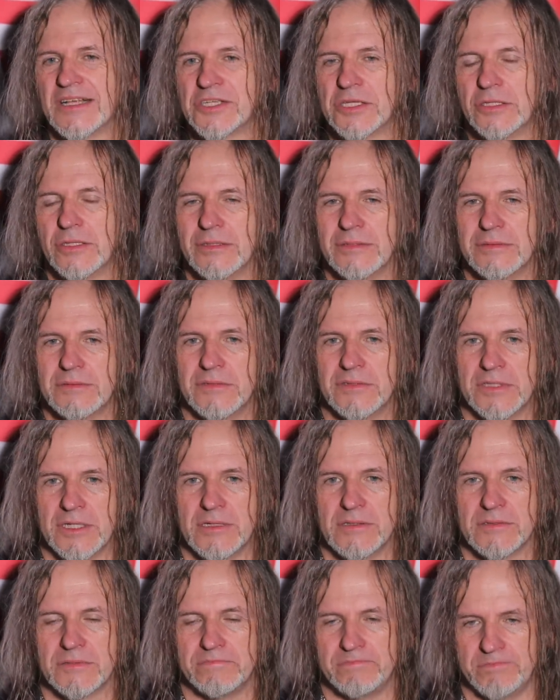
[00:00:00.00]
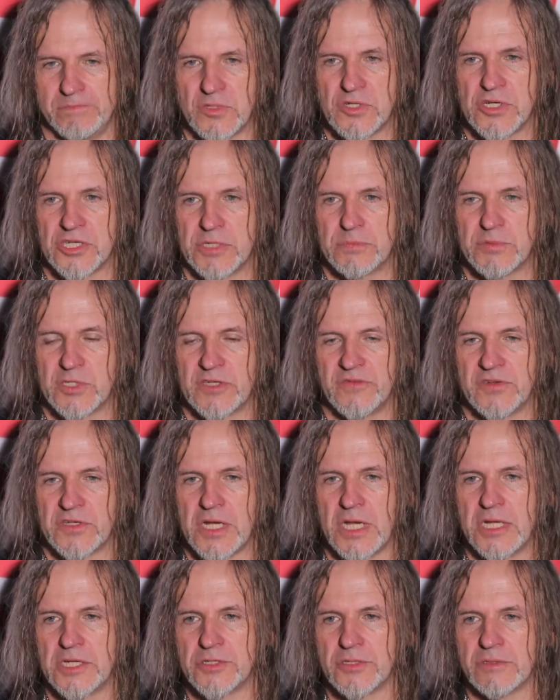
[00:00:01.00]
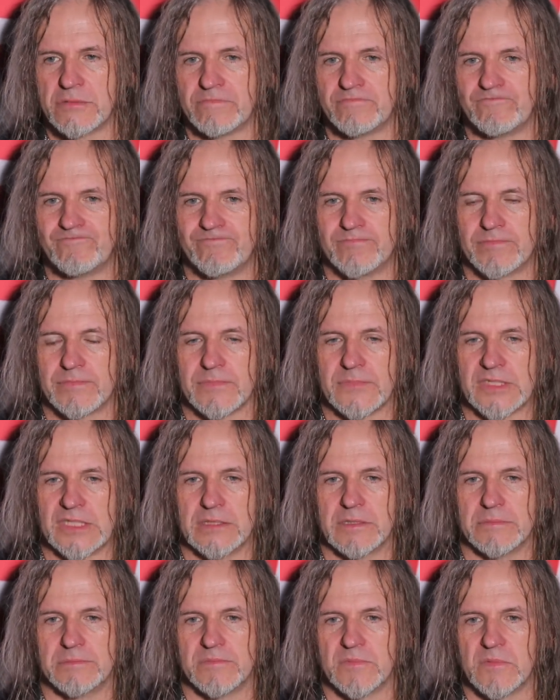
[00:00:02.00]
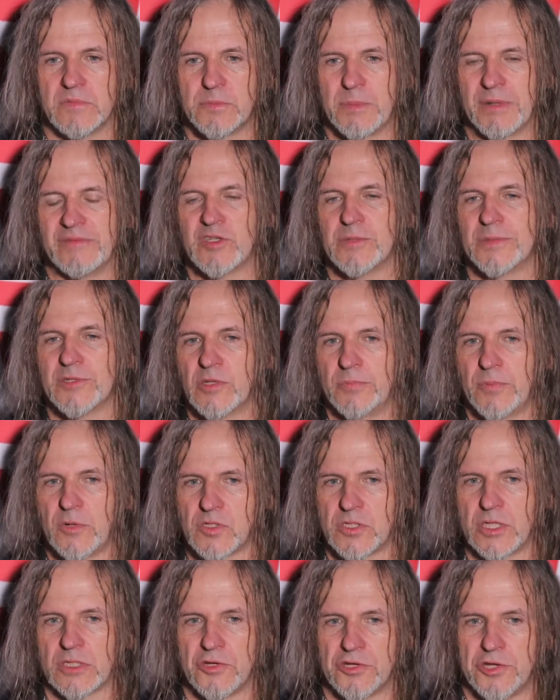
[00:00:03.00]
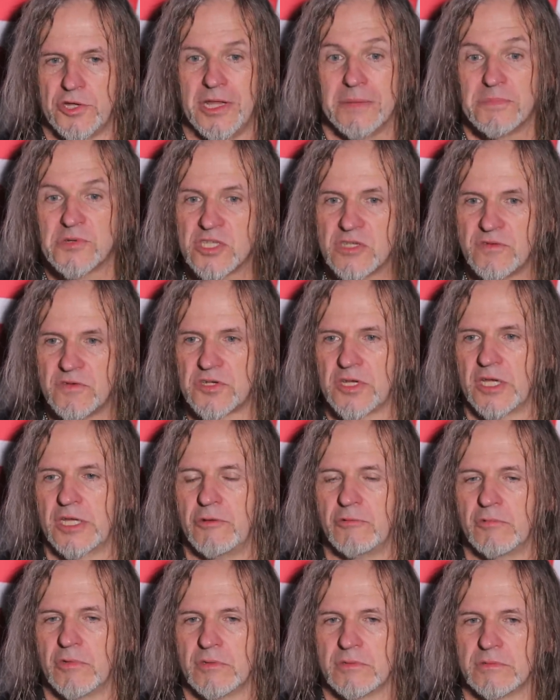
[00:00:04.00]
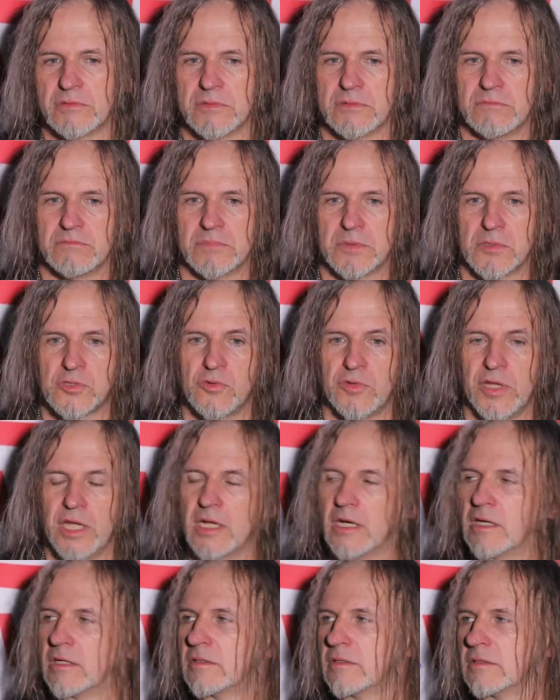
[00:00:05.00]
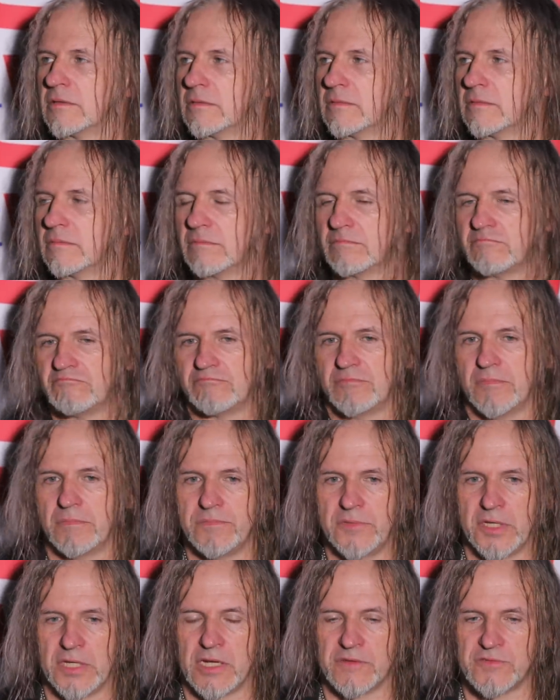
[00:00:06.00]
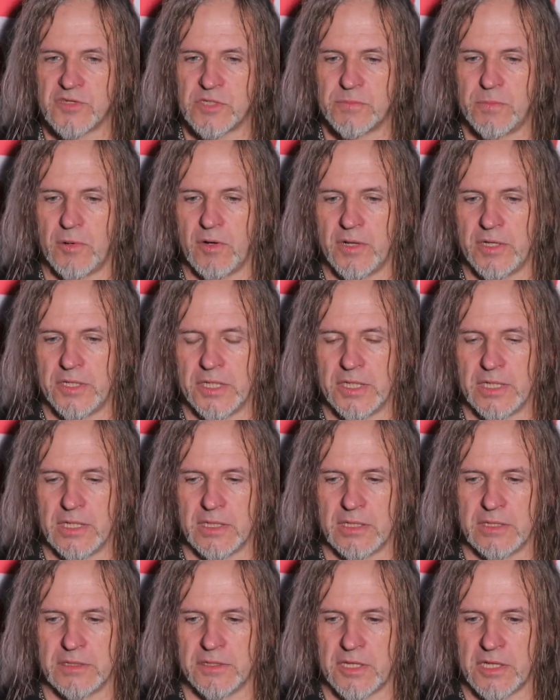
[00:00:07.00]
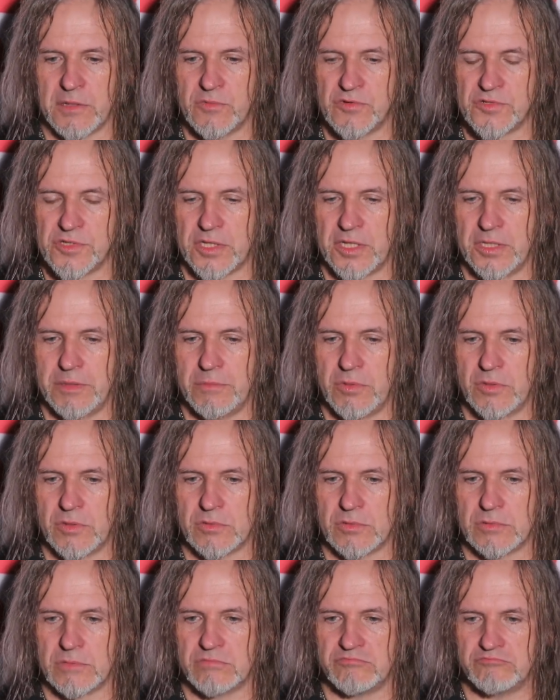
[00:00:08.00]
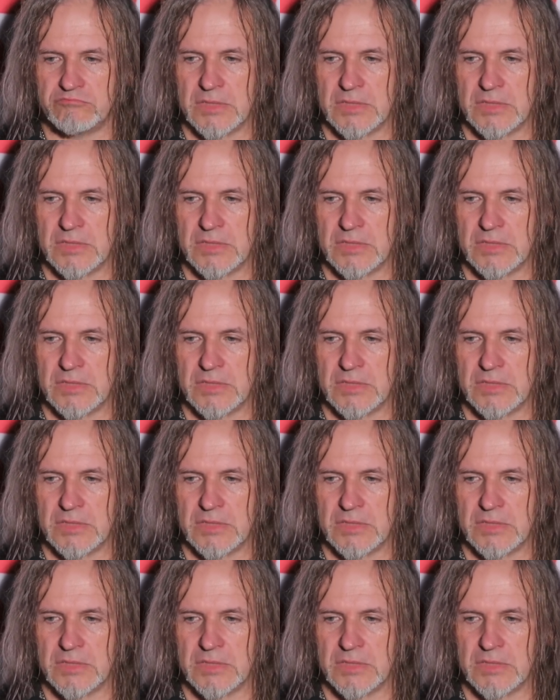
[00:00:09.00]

znaczy to, do tego można się przyzwyczaić. To, sprawa jest bardzo prosta. Kto się nie przyzwyczaił, to po prostu nie gra. No. Nie gra w zespole, nie gra tej muzyki, bo